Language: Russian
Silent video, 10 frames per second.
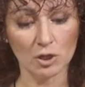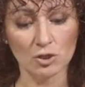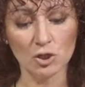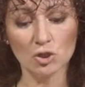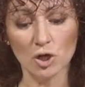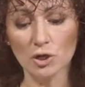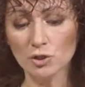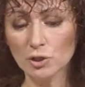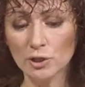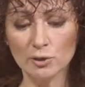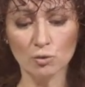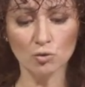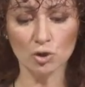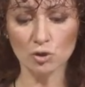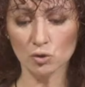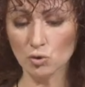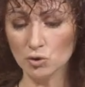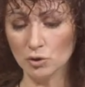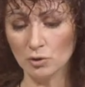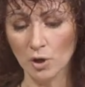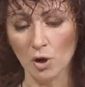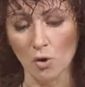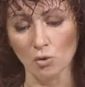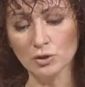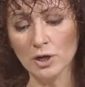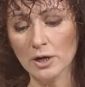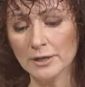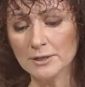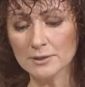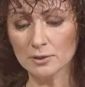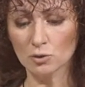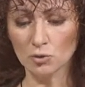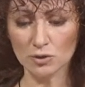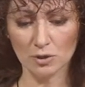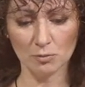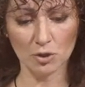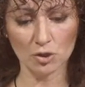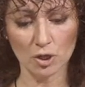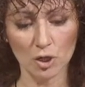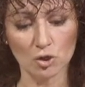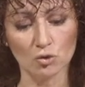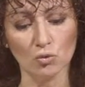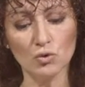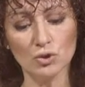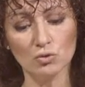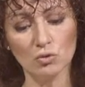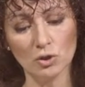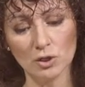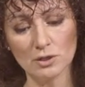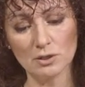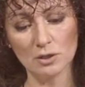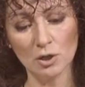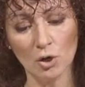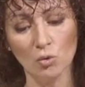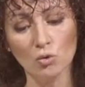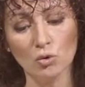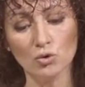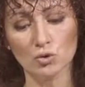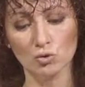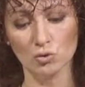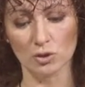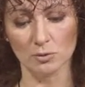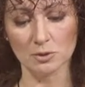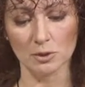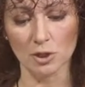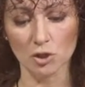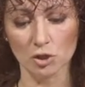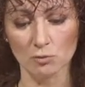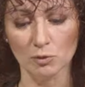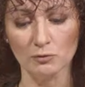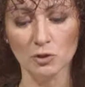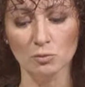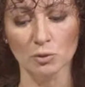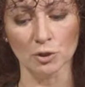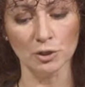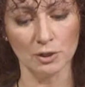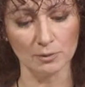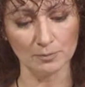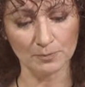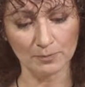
«Сей шар не для игрушек создан, он как Ареса грозный меч, что осенью ненастной угрозу нес нам страшным львиным рыком!»